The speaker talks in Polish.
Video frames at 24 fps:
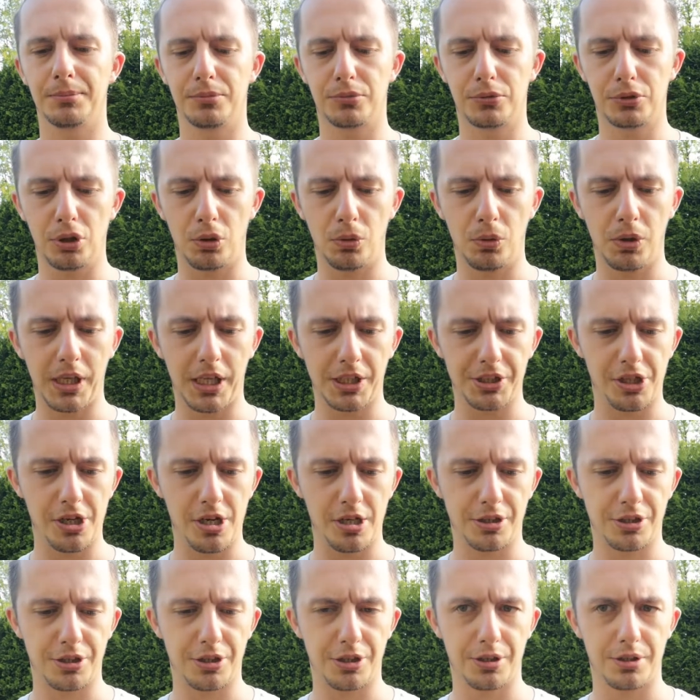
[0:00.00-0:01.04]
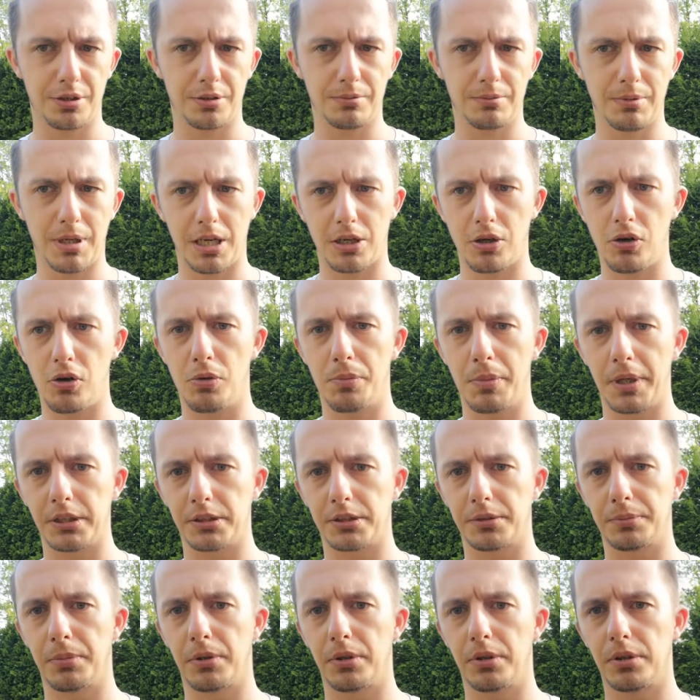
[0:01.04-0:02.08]
Druga rzecz, argument
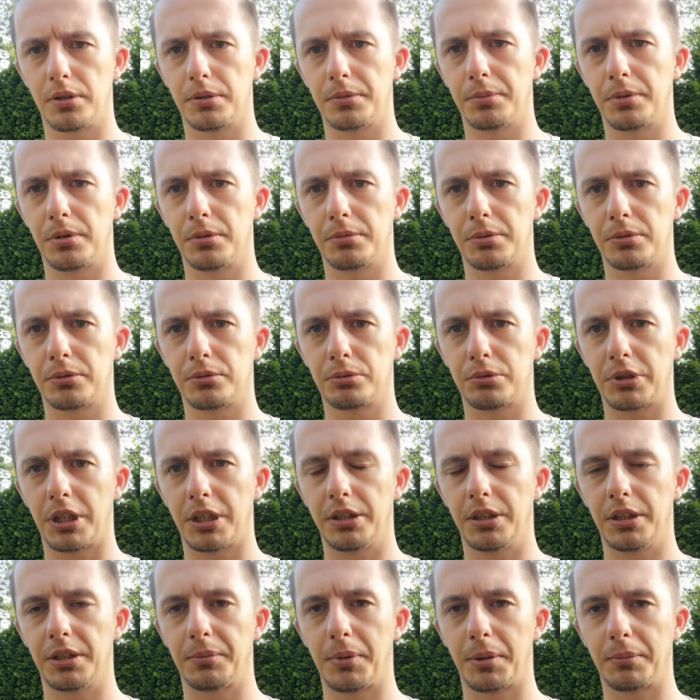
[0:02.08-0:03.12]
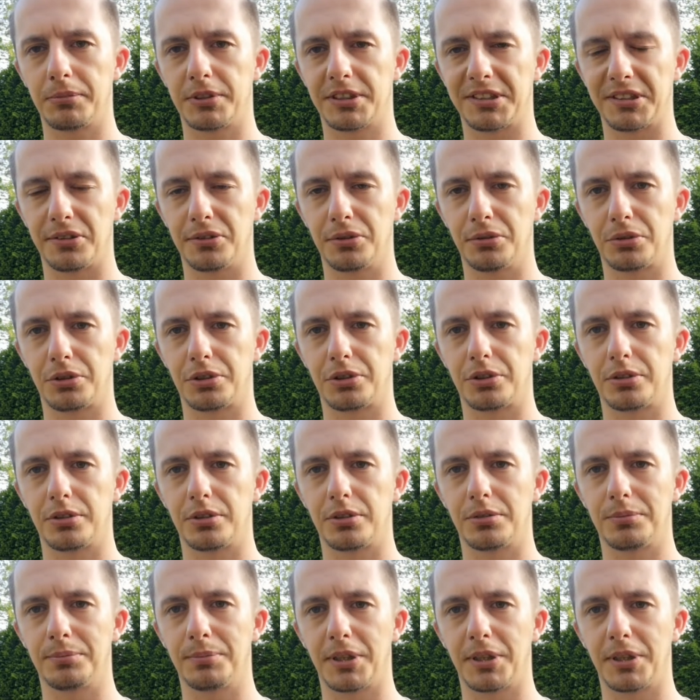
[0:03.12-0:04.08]
moment, bo, bo, bo tutaj nie mam co już y,